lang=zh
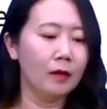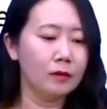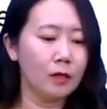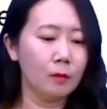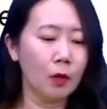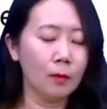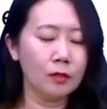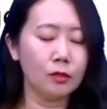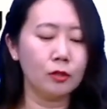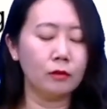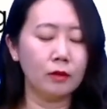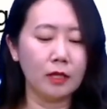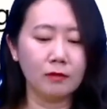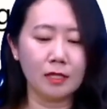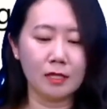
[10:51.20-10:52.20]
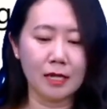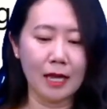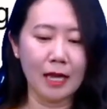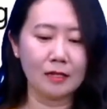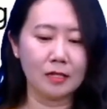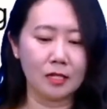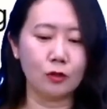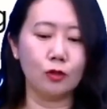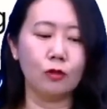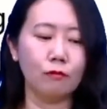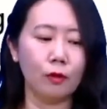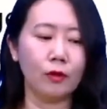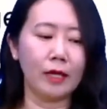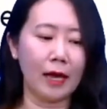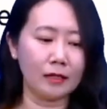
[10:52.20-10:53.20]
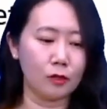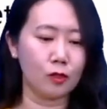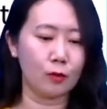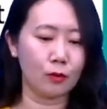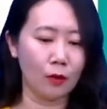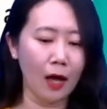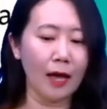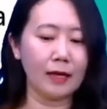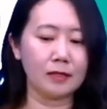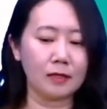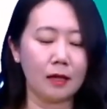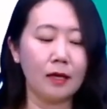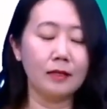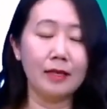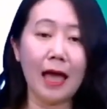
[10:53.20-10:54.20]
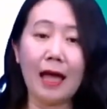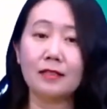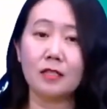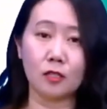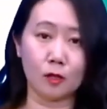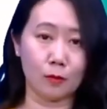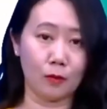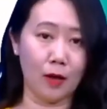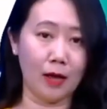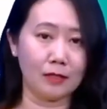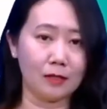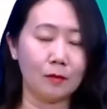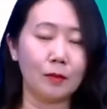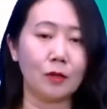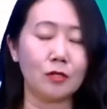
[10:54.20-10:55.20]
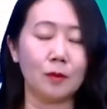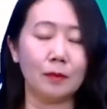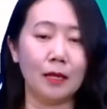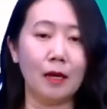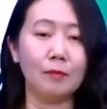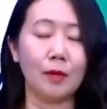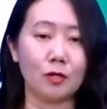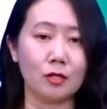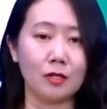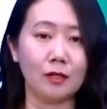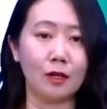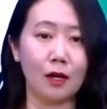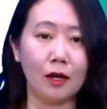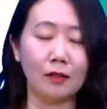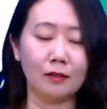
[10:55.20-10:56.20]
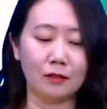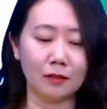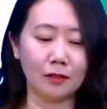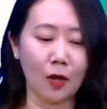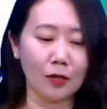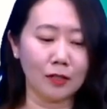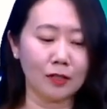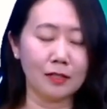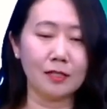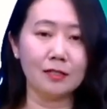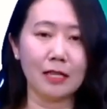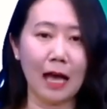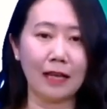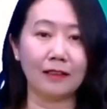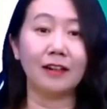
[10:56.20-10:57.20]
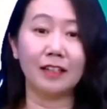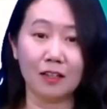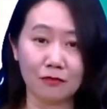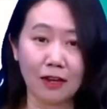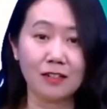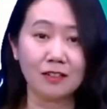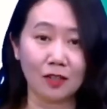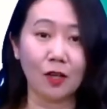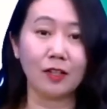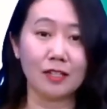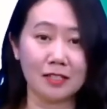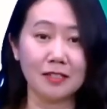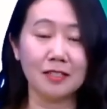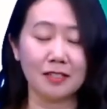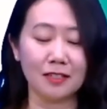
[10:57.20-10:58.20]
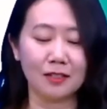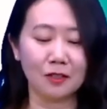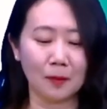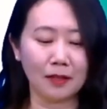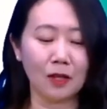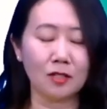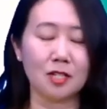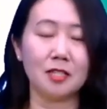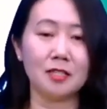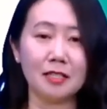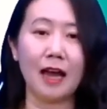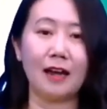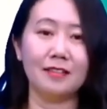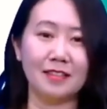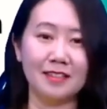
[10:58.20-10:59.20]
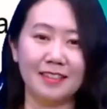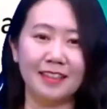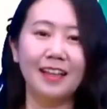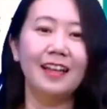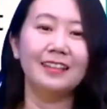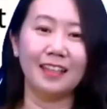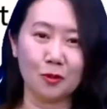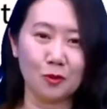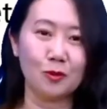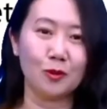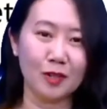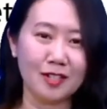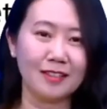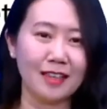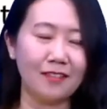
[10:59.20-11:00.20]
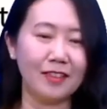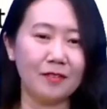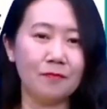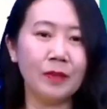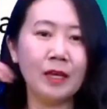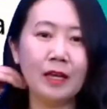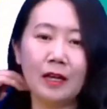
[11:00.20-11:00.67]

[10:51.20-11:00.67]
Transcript: The moment you leave this hand, you will get a surprise. Get a surprise 表示什么呢？表示这个得到一个惊吓，当然也可以翻译成得到一个惊喜，对吧？到底是惊吓还是惊喜，那得取决于上下文。